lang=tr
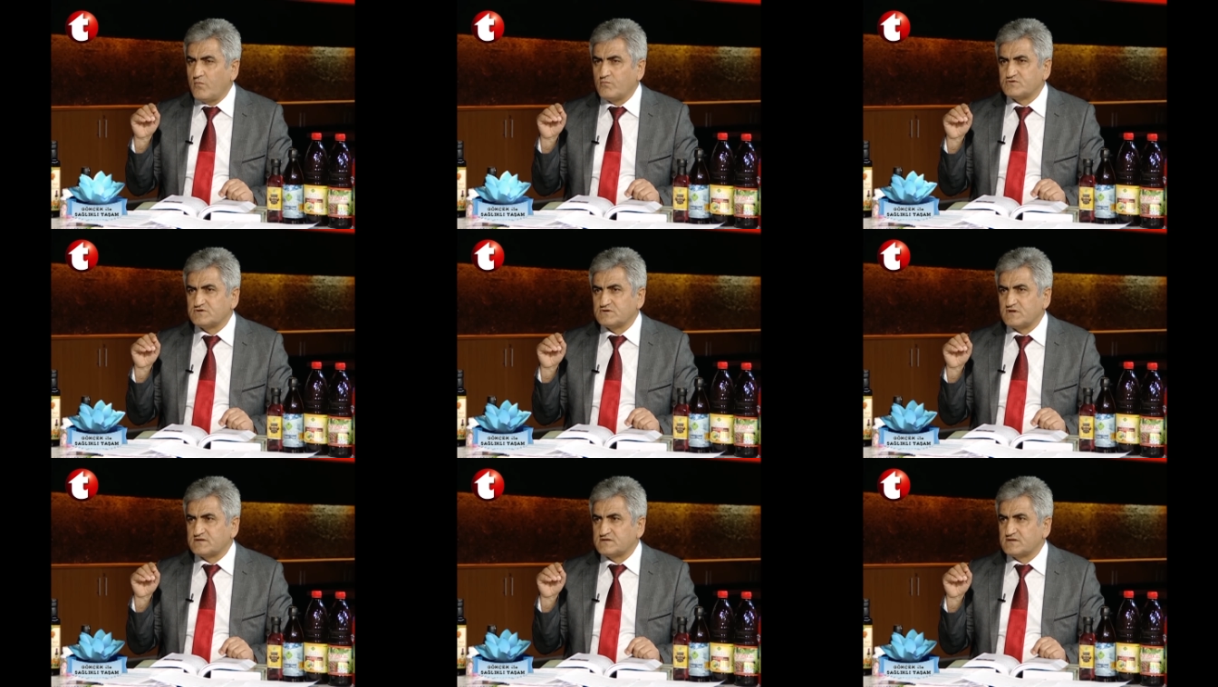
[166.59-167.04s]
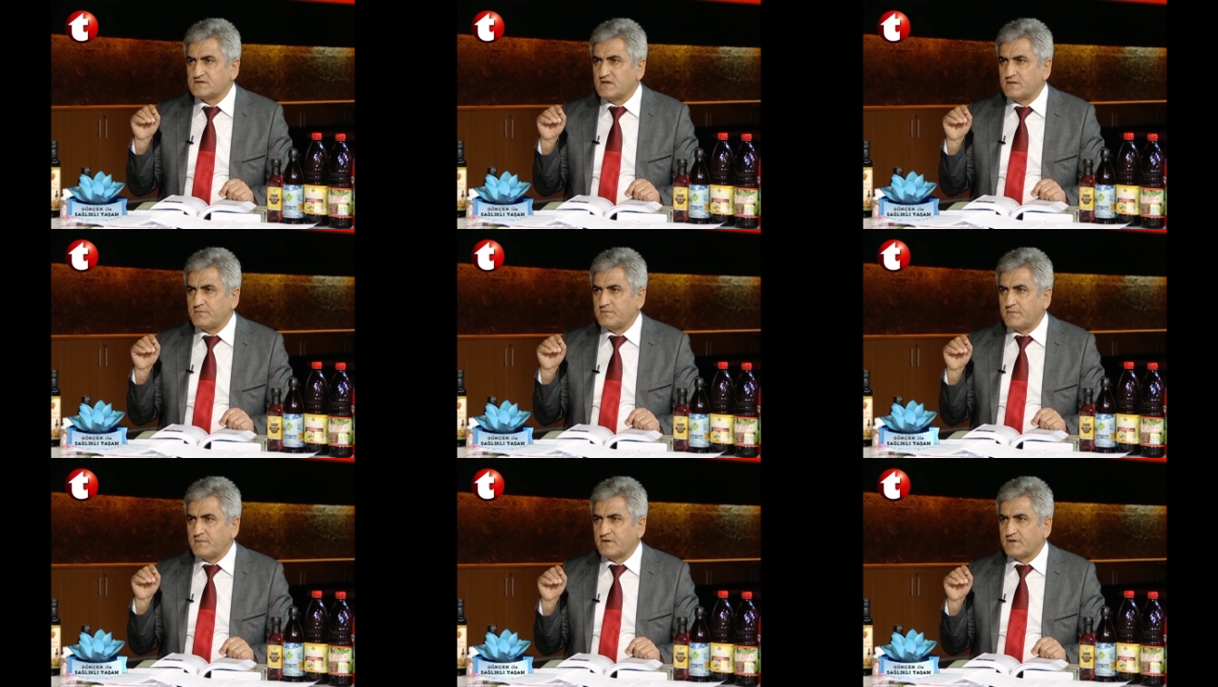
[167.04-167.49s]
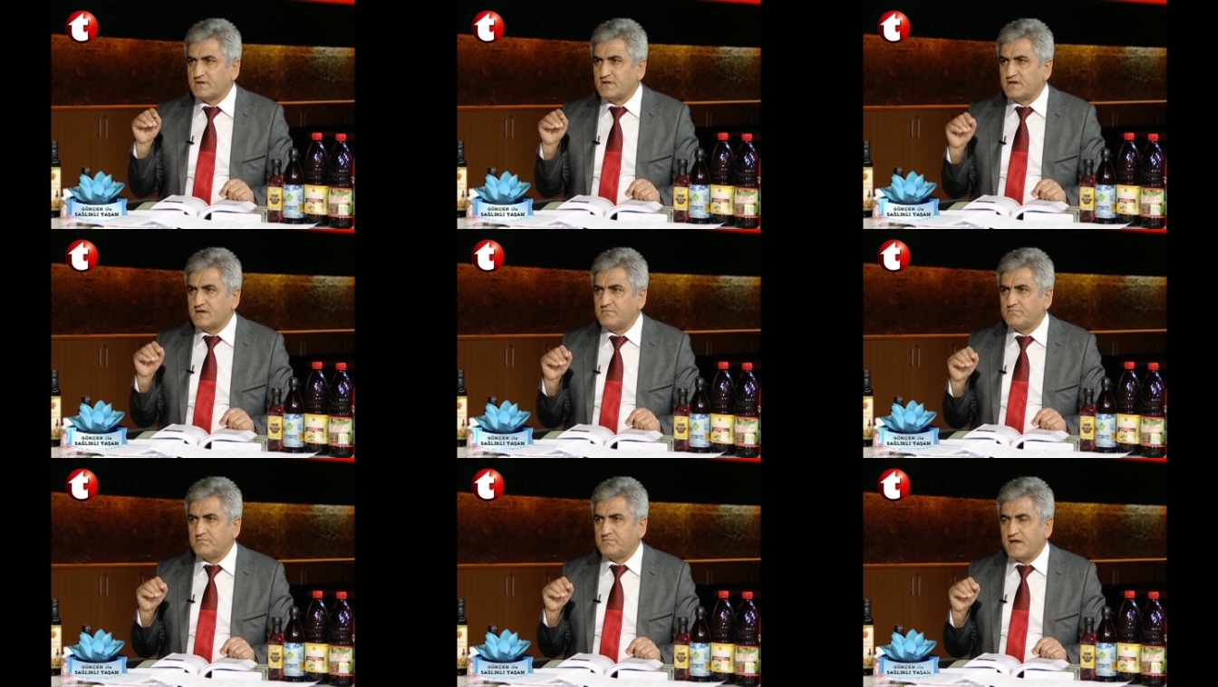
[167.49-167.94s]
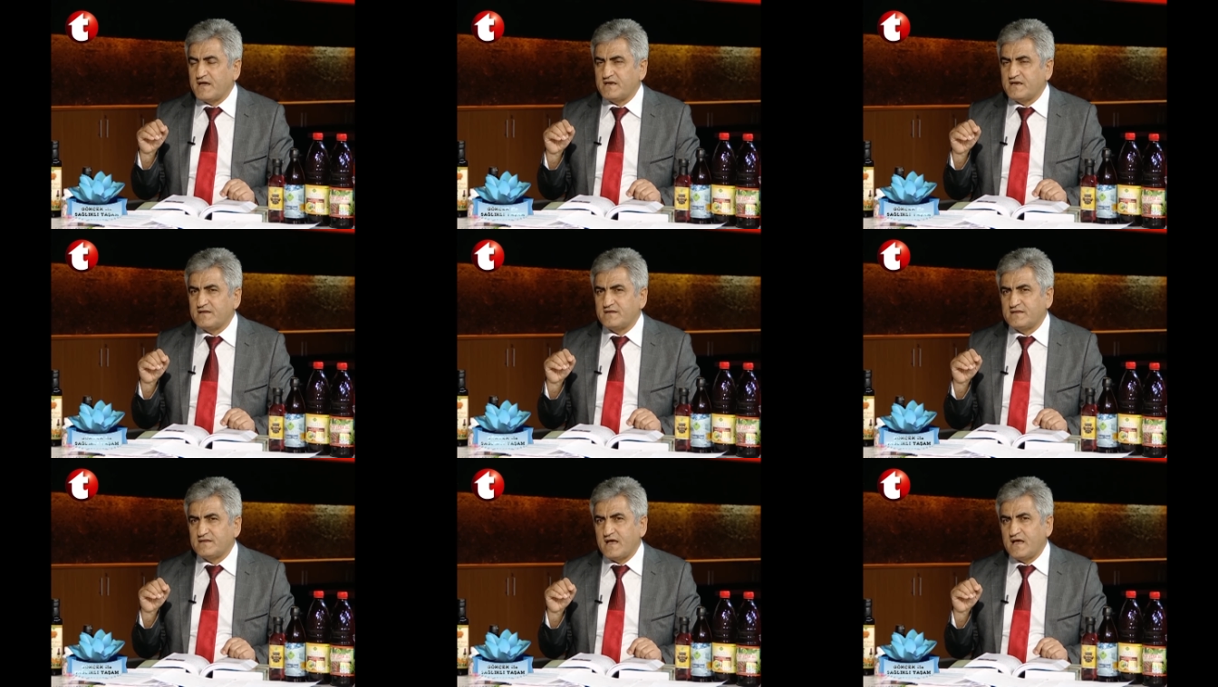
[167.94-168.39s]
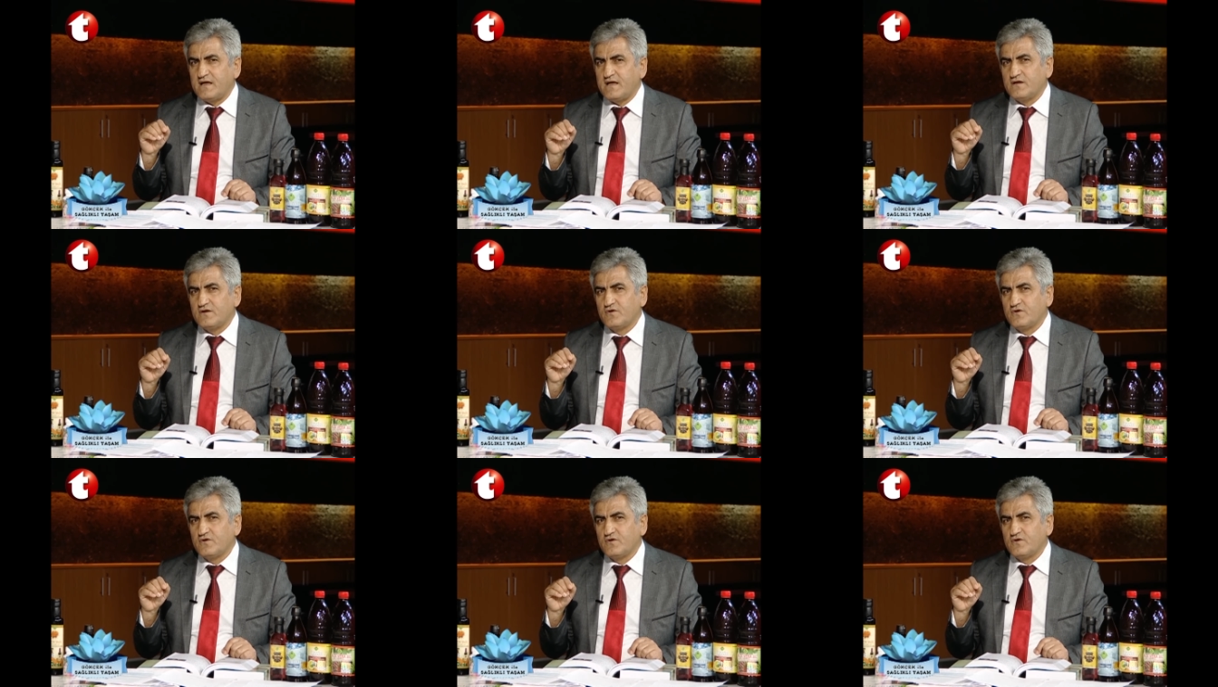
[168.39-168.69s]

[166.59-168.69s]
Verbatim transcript: sırasında bebeklerin beyninde